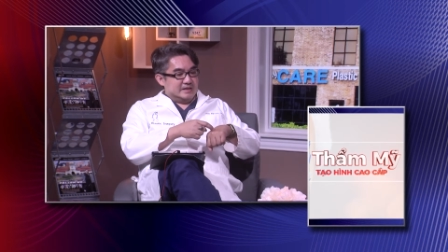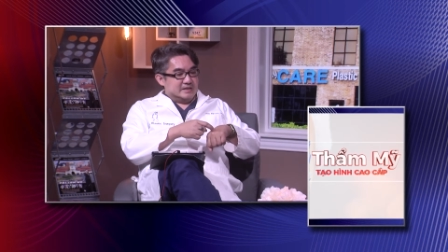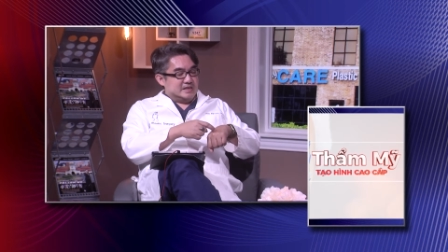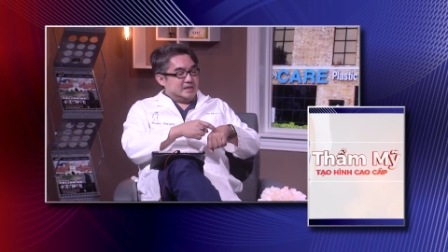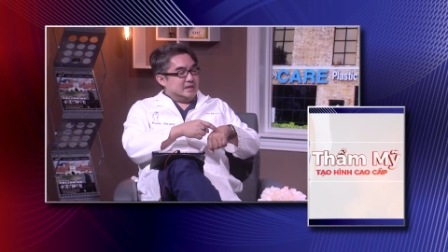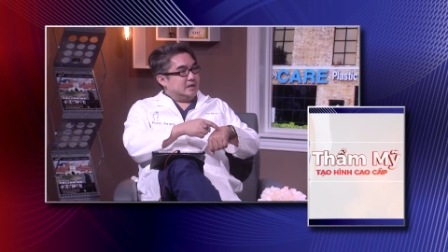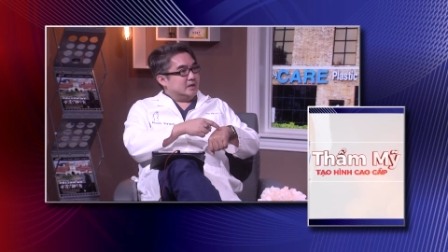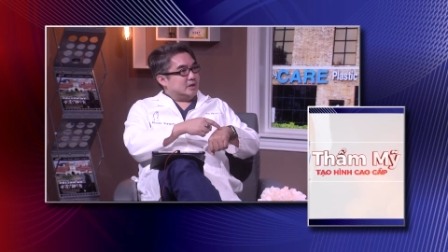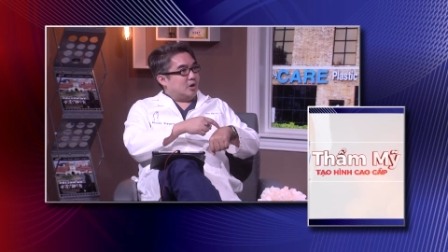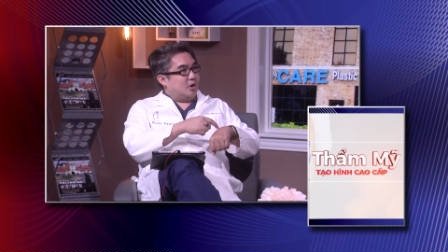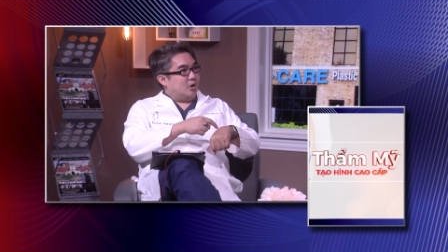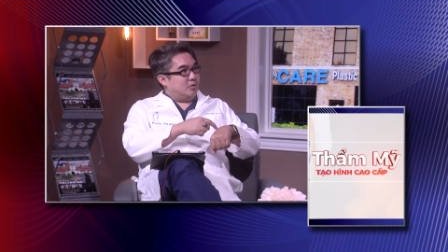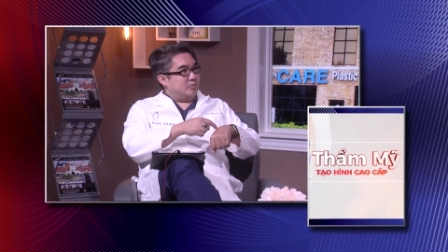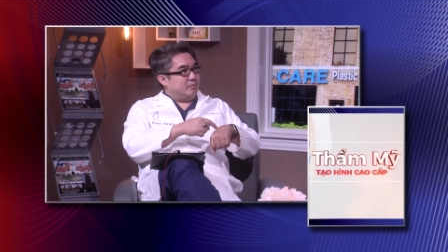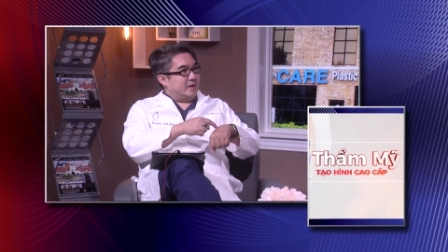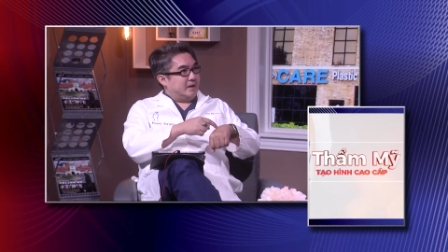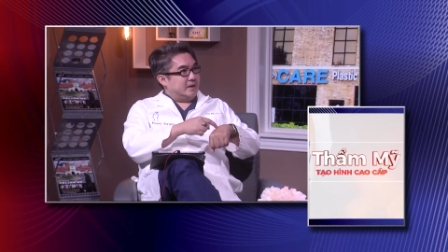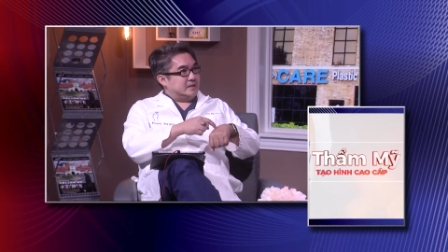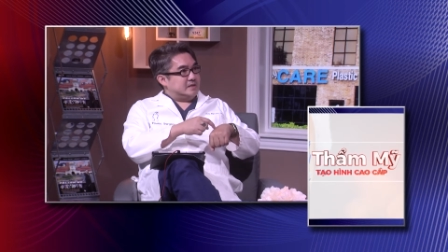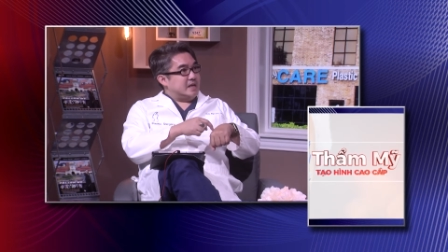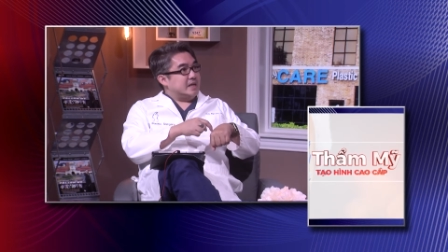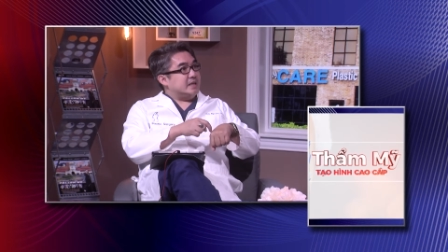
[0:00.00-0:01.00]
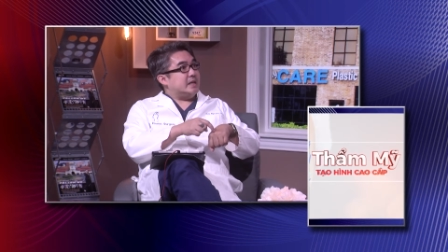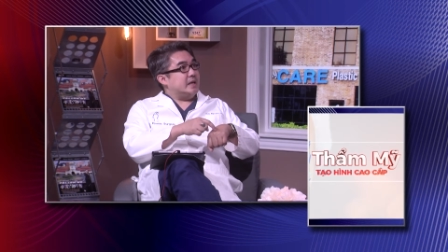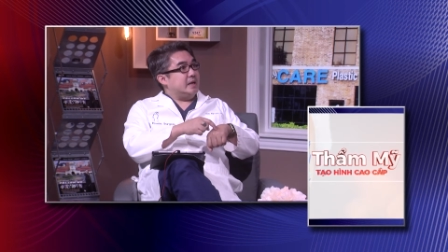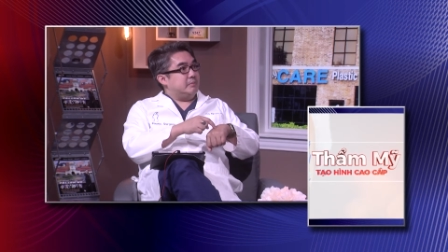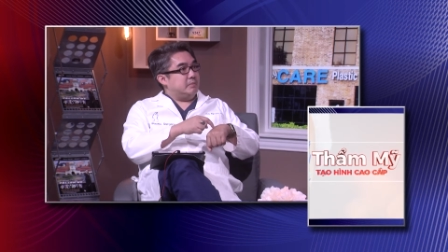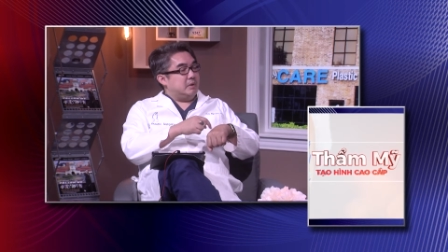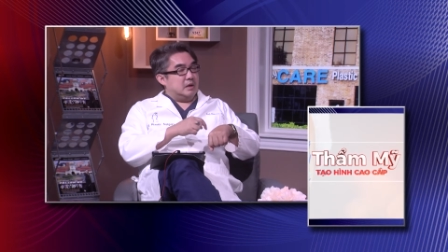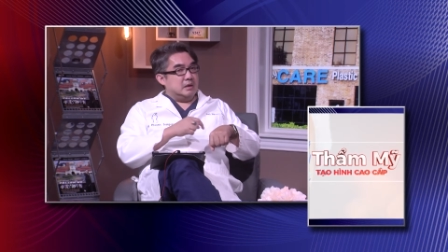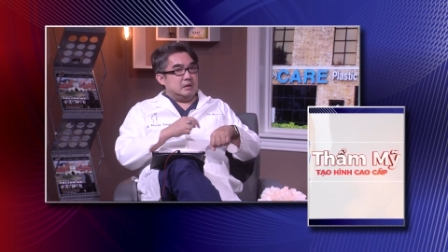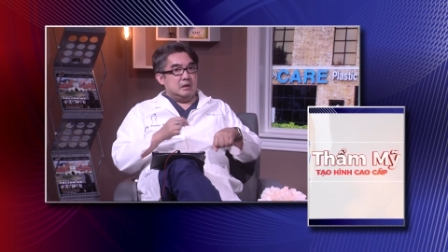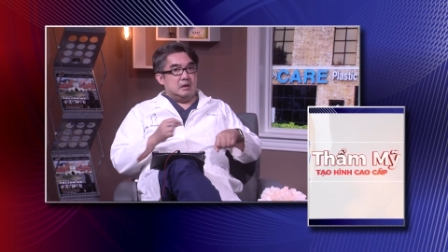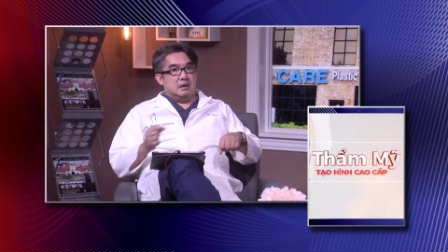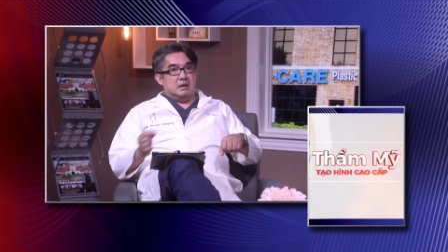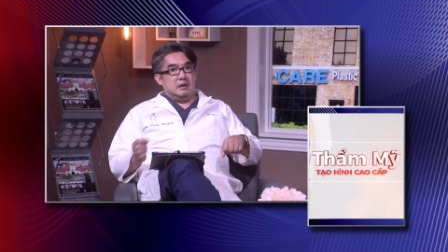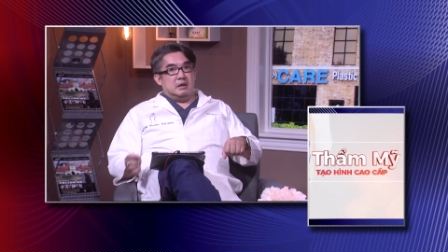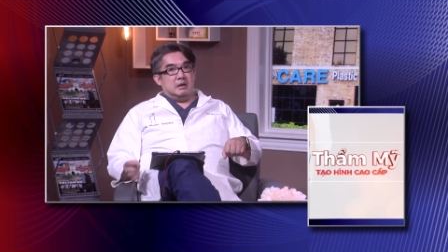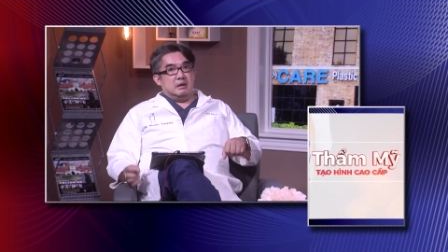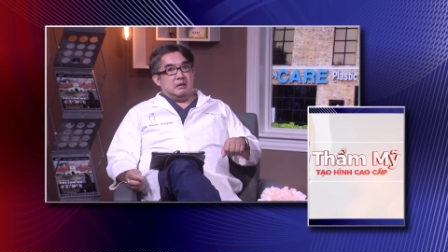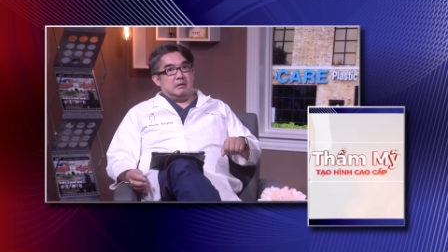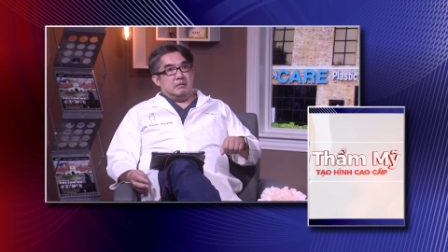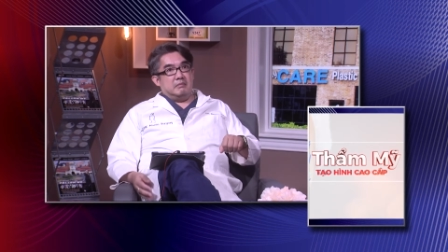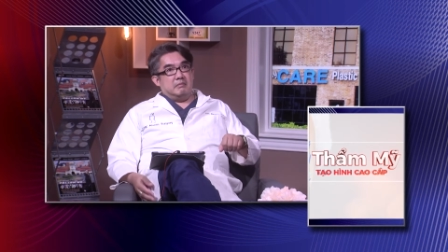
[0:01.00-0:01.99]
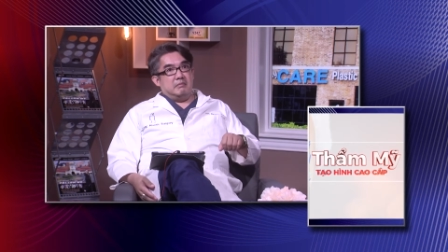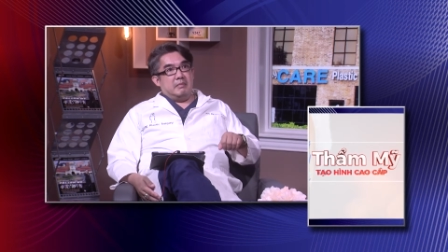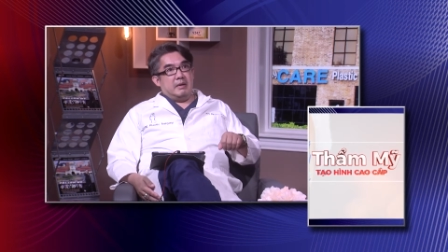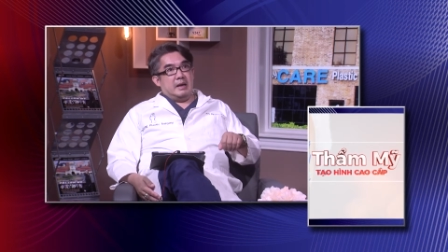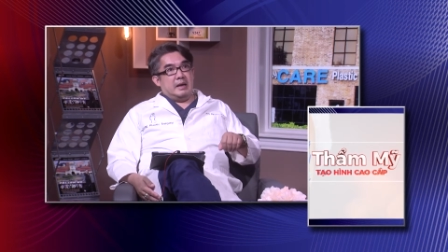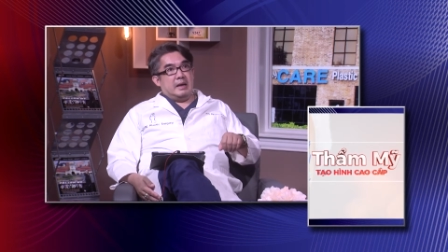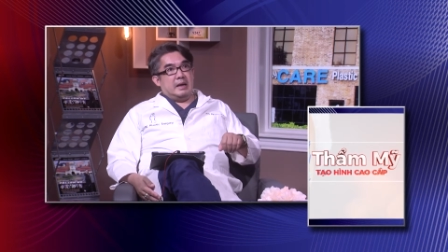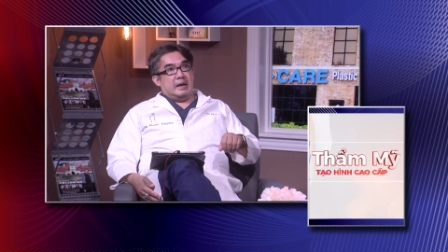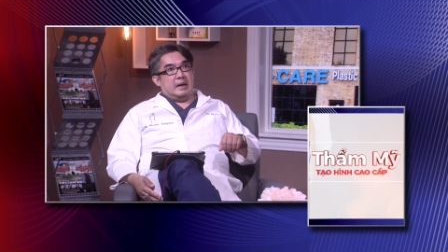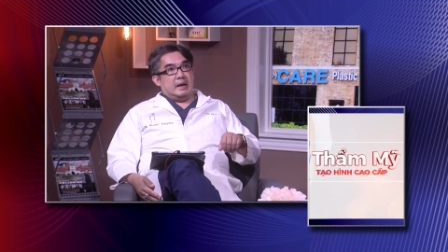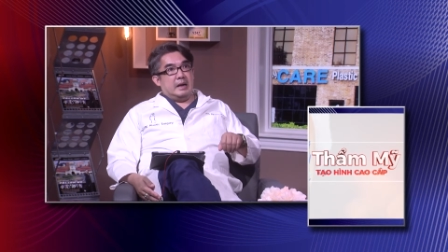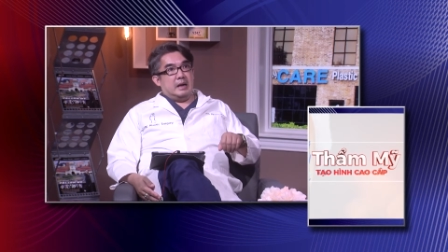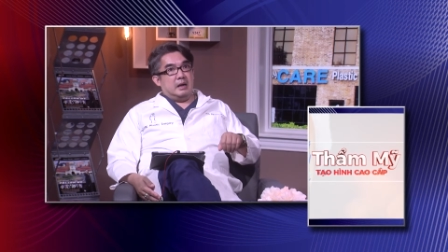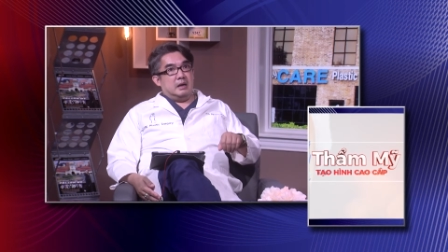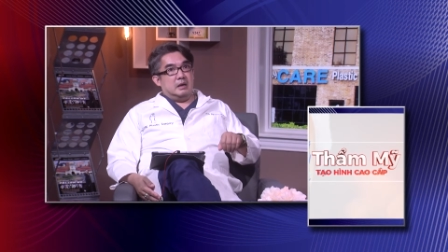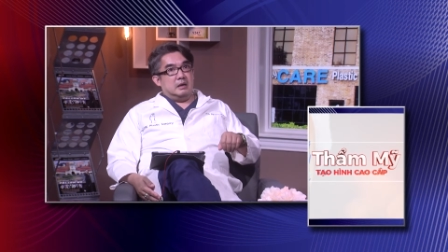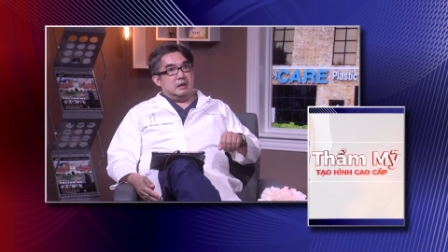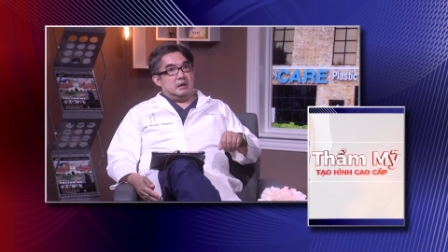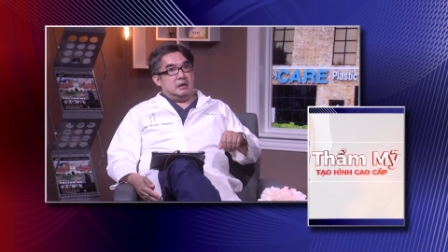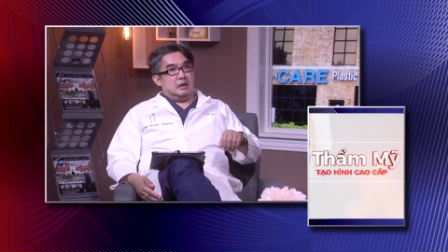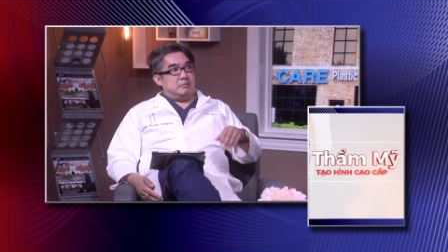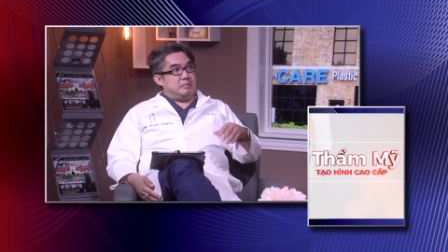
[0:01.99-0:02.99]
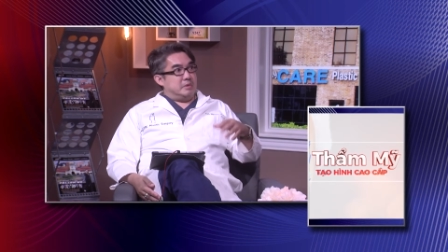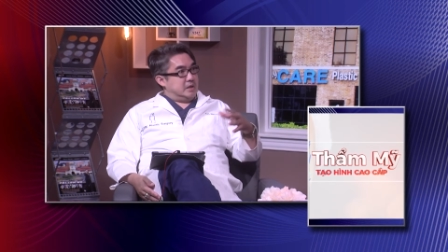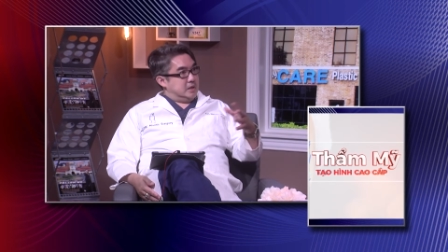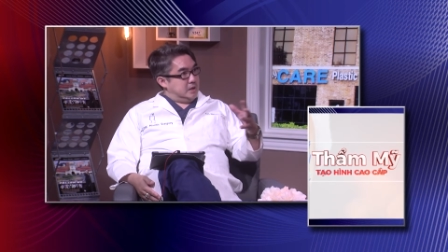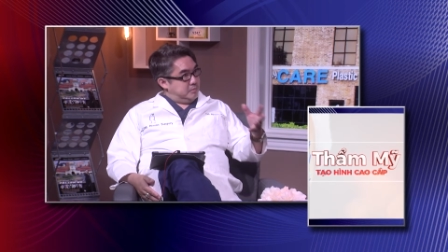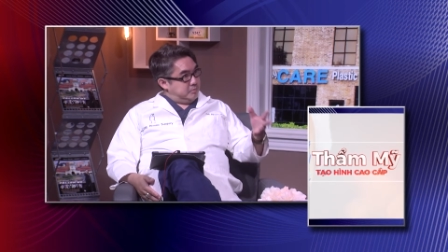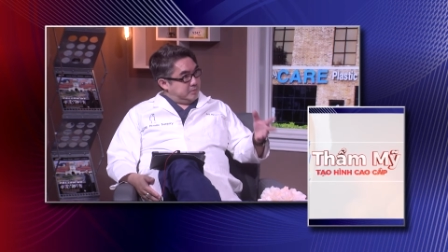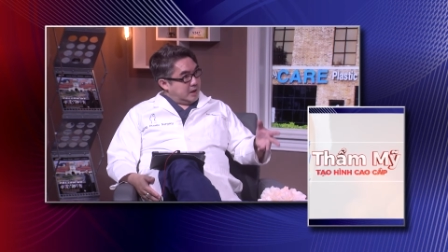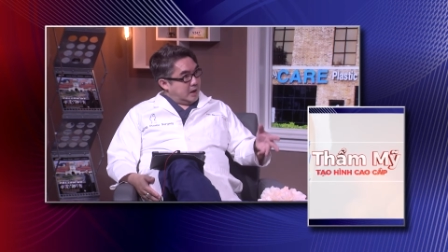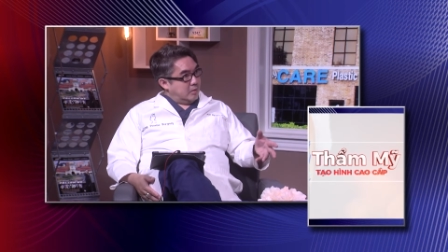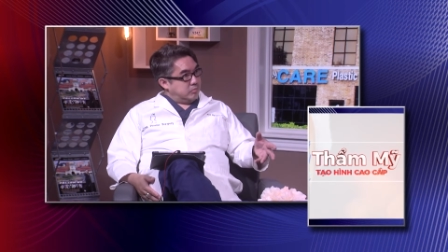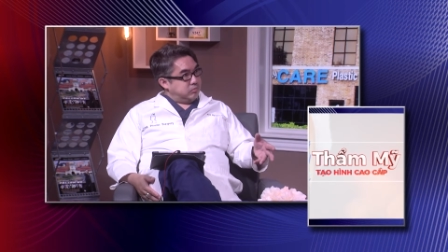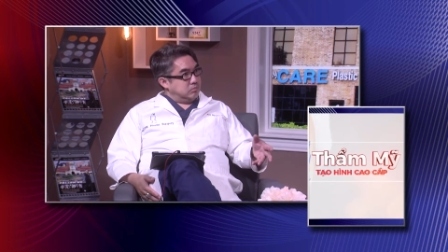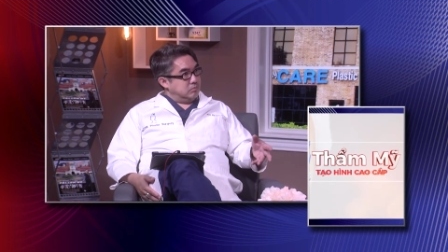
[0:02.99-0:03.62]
silicon mà trái tim lên mà nó bị nhiễm độc